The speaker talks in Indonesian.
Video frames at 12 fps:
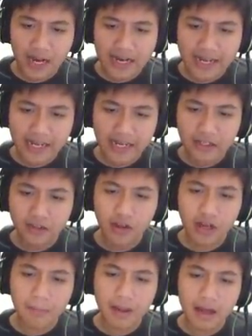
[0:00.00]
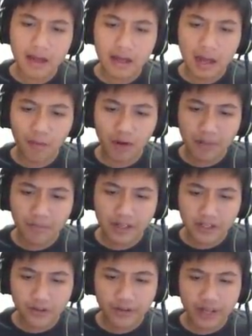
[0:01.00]
loh kalau andaikan itu emang nggak boleh
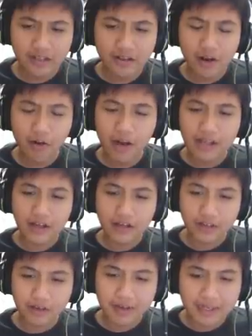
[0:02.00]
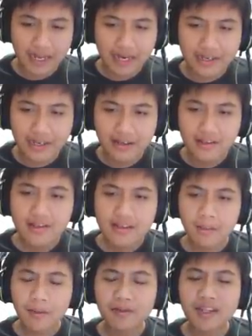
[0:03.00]
begitu ya. Soalnya aku nggak tahu itu gimana caranya.
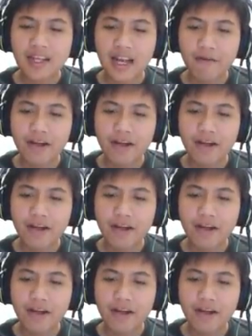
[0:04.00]
Tapi yang penting